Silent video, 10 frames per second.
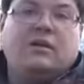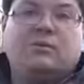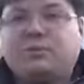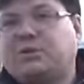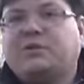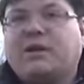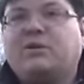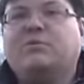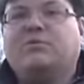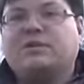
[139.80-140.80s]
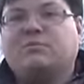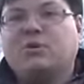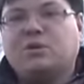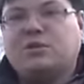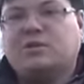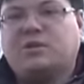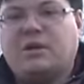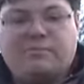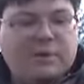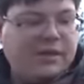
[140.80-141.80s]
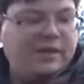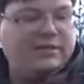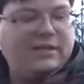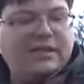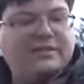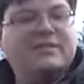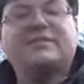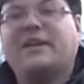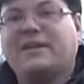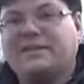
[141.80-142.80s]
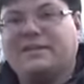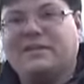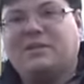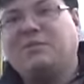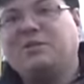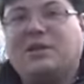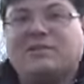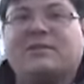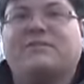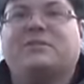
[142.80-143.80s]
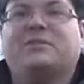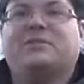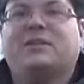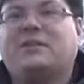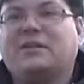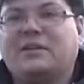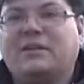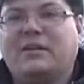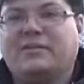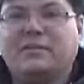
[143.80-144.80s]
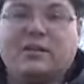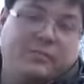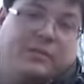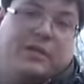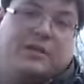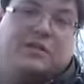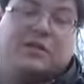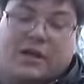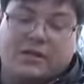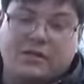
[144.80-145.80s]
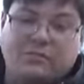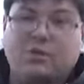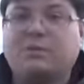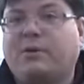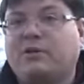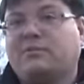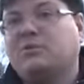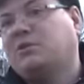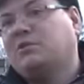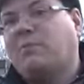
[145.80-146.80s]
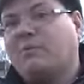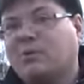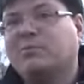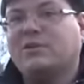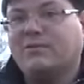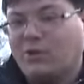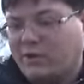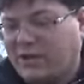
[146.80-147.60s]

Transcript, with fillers: Упустить такую возможность, пока остались старинные кирпичи, оставшиеся от оригинального храма, я никак не мог. И поэтому сейчас попробую себя в роли